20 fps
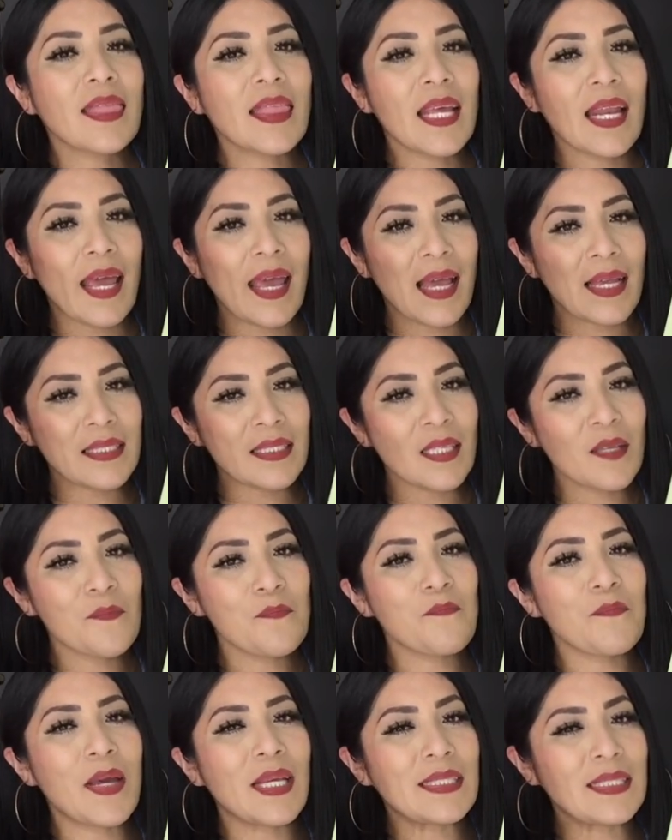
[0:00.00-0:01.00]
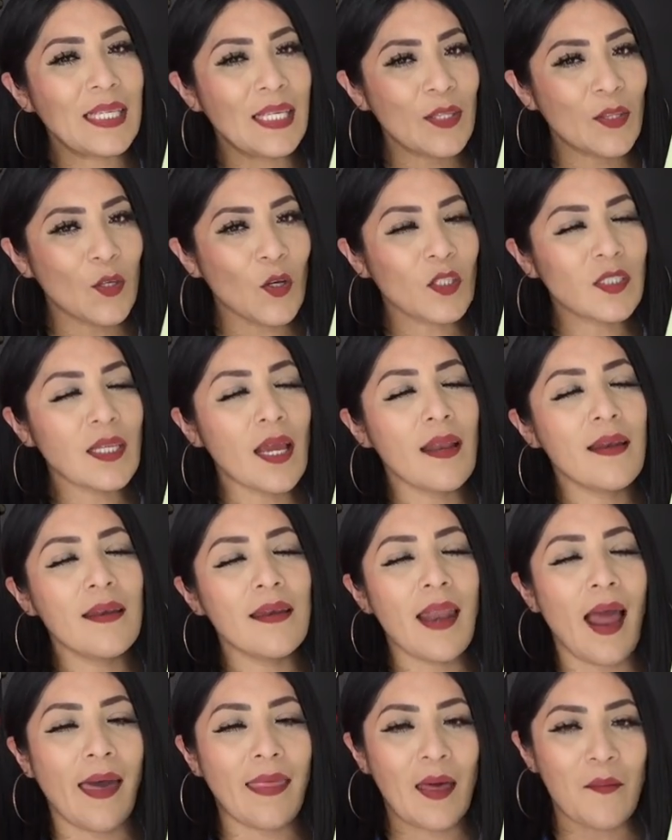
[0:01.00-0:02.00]
Tres pesitos
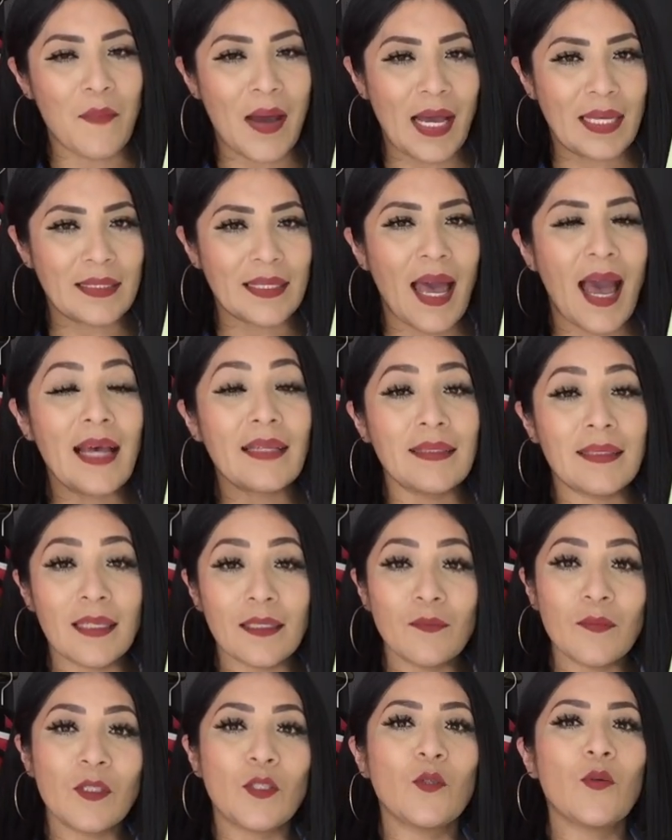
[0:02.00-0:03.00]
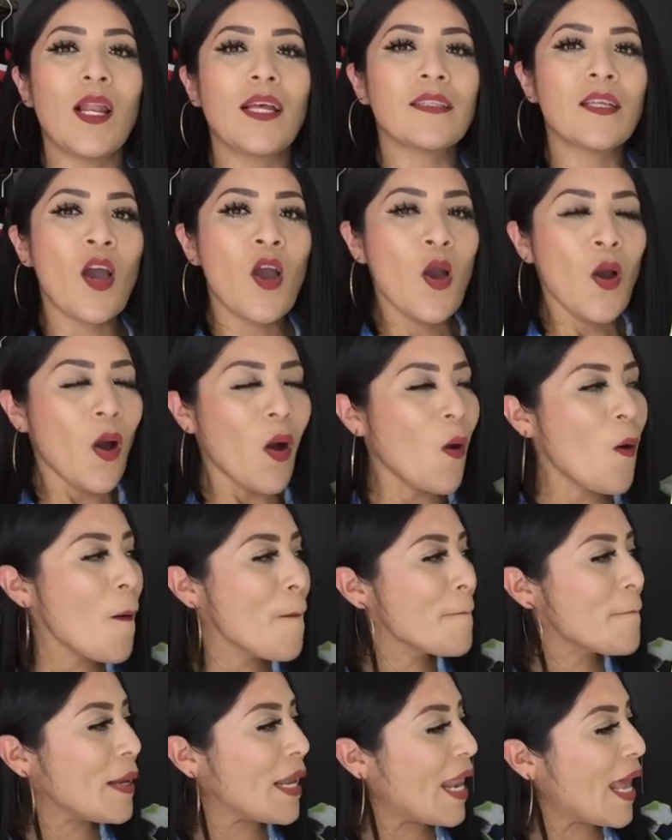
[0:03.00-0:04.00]
nada más. Así es, mis chulas.
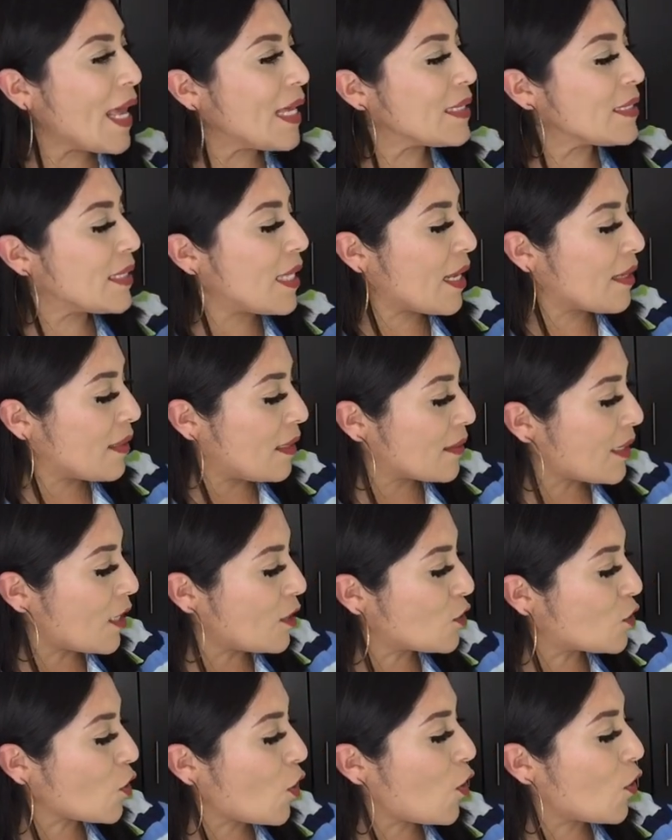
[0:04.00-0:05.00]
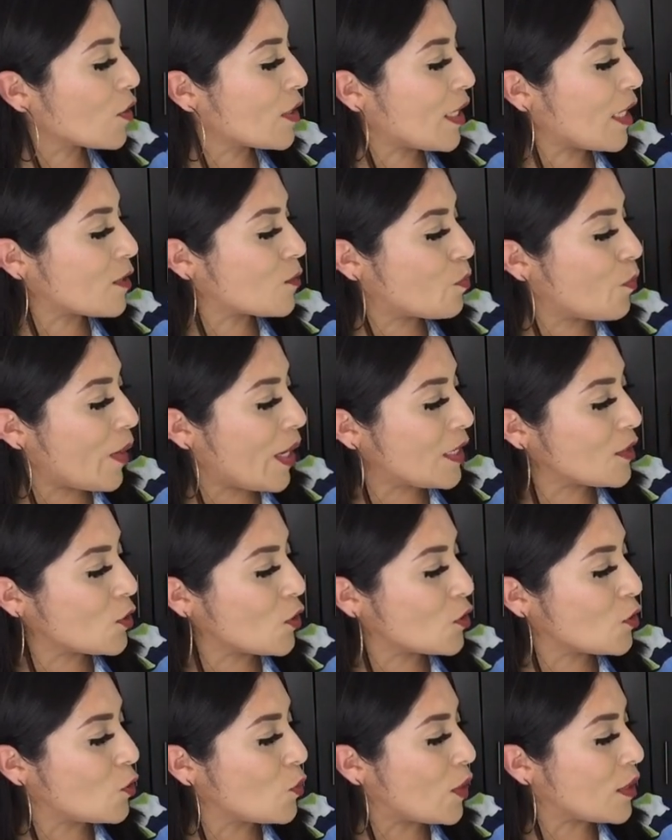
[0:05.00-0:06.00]
Un blazer de tan solo 3
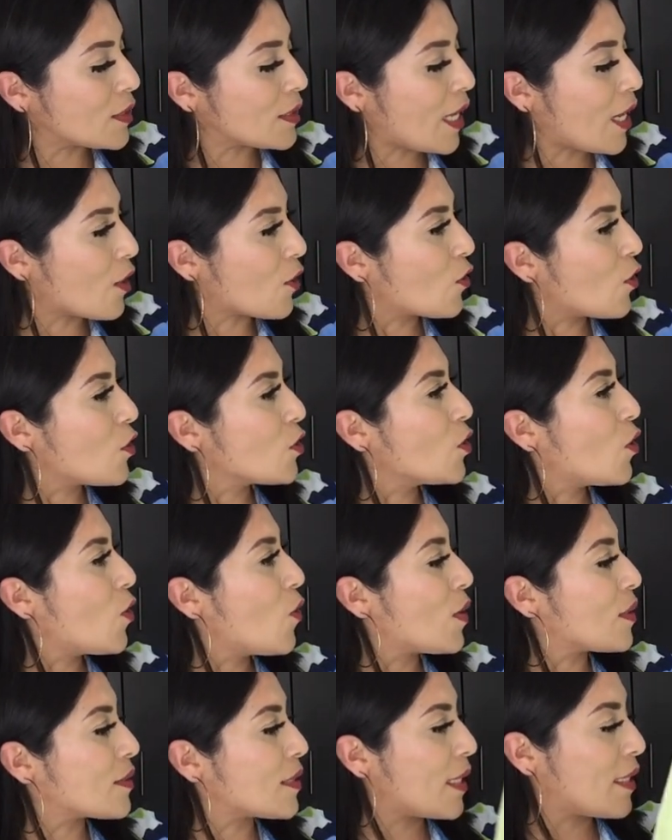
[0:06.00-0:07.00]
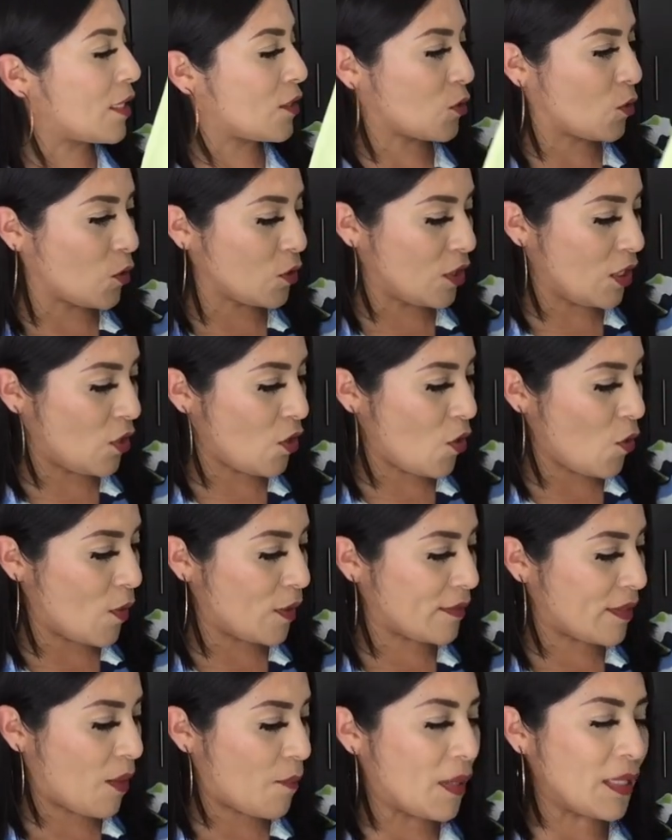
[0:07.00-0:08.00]
pesos no está roto, no está descosido, no
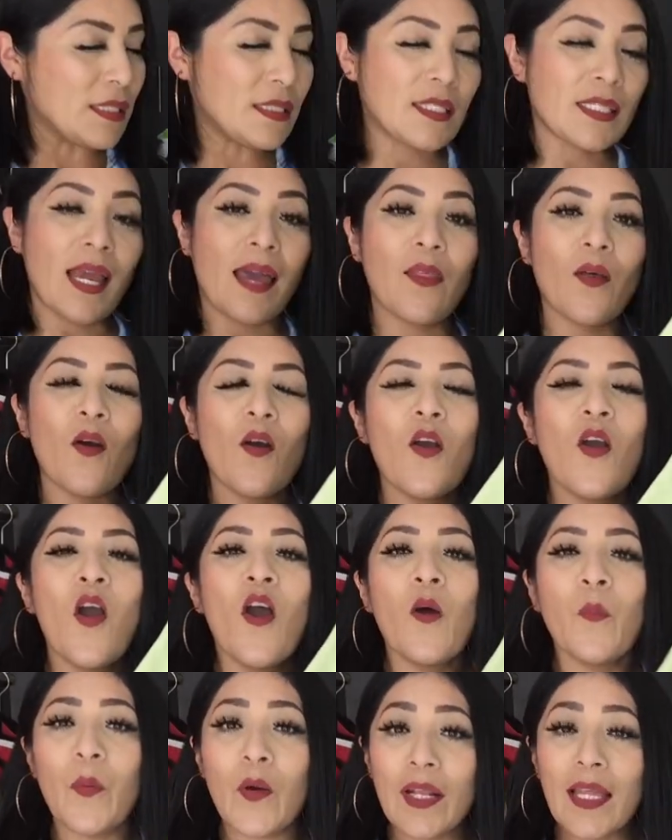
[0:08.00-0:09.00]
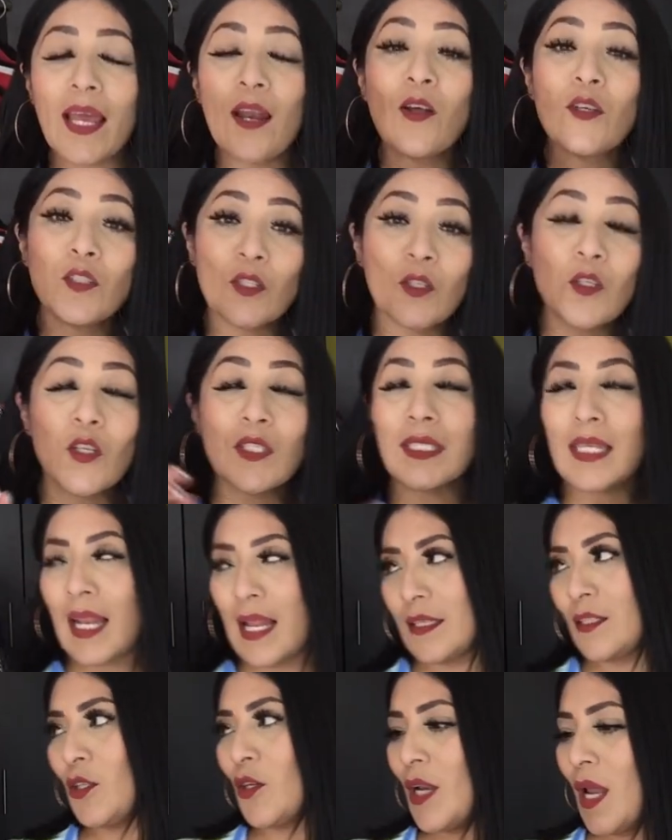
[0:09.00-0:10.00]
está manchado, porque nosotros
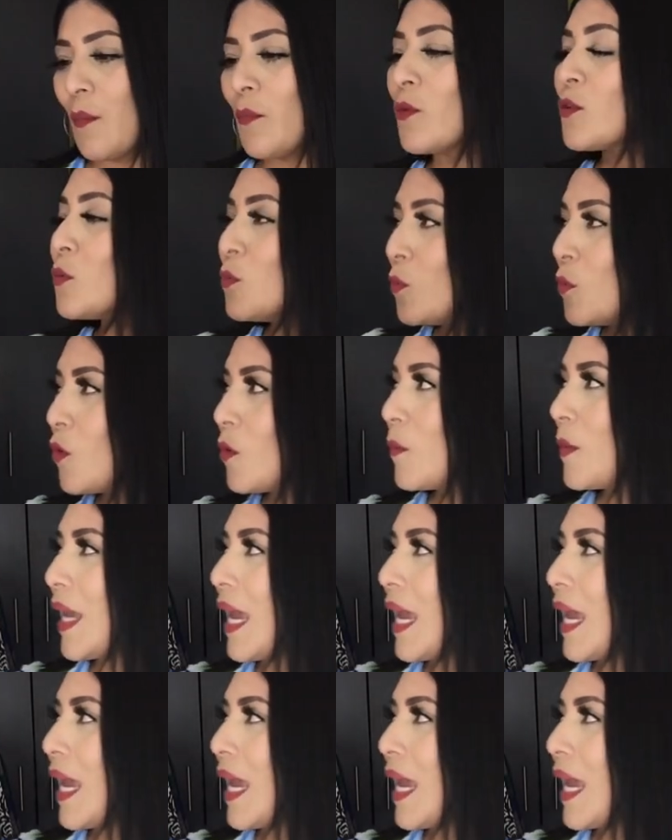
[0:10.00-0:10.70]
seleccionamos muy